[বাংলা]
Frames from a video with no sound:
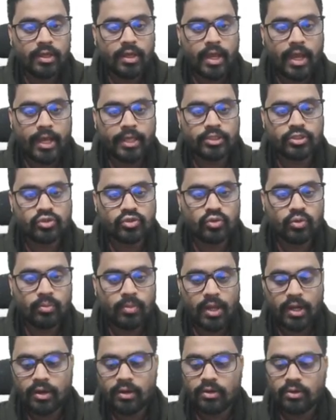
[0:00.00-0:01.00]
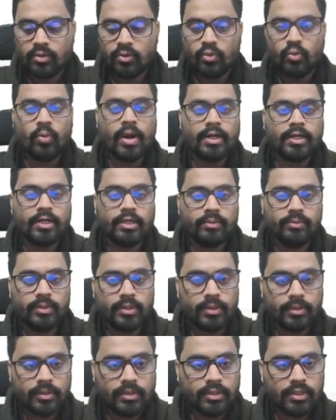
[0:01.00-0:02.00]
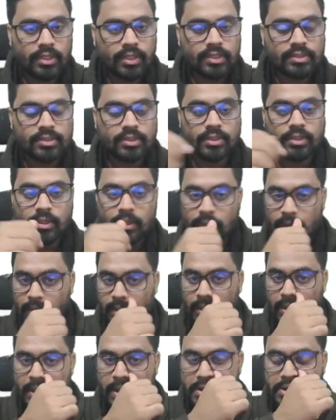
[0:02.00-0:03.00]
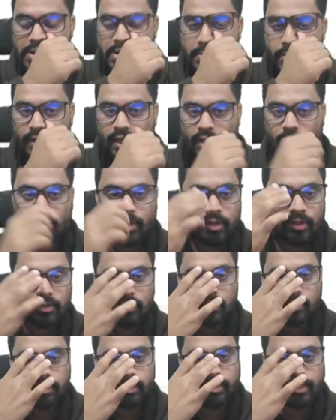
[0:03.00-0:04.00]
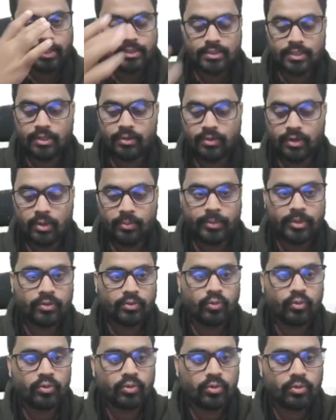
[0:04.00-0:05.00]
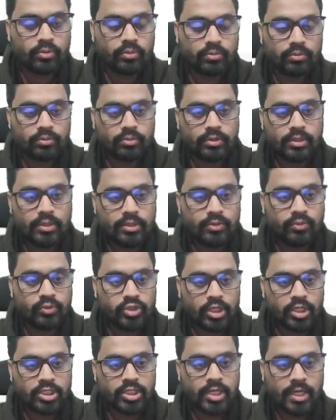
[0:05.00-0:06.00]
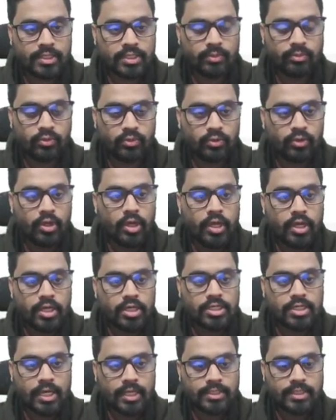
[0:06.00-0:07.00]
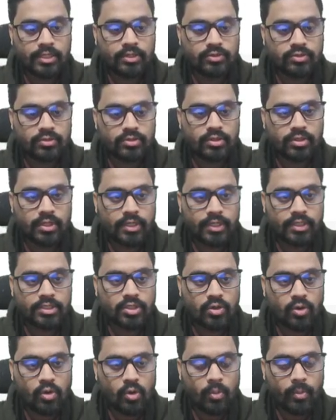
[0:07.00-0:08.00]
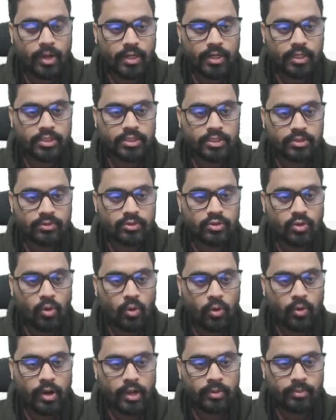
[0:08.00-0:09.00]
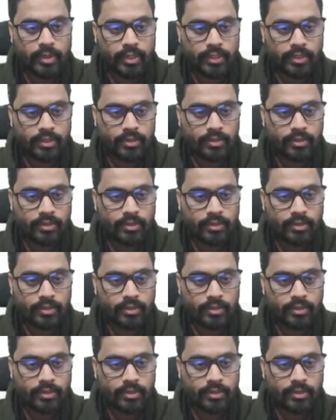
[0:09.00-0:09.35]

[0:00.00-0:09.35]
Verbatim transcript: কাস্টমার ওয়ান টেবিল ঠিক আছে এই টেবিলে আমার এটা আছে এখন আমি কোন কি অনুসারে সাজাবো সাজানোর জন্য এখানে যে কমান্ডটা সেটা হচ্ছে অর্ডার বাই